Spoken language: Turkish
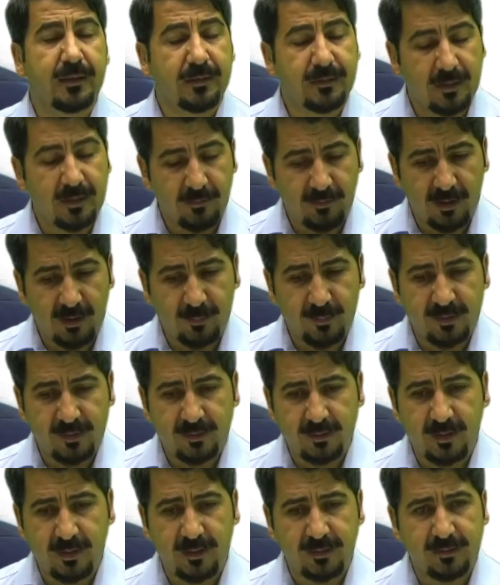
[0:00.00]
devam
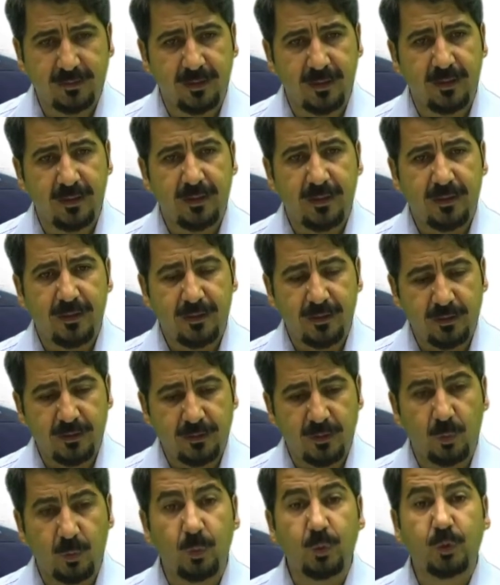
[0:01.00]
ettiği hatta e,
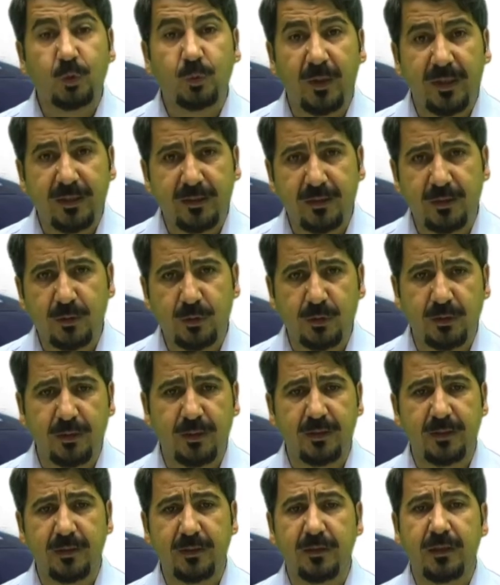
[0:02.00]
işte uzman
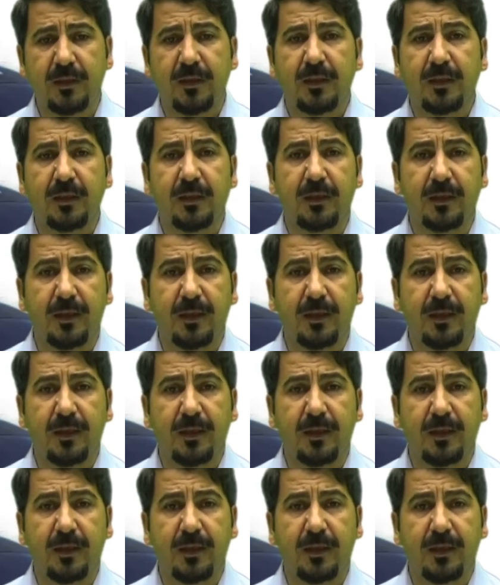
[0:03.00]
kişilerin e,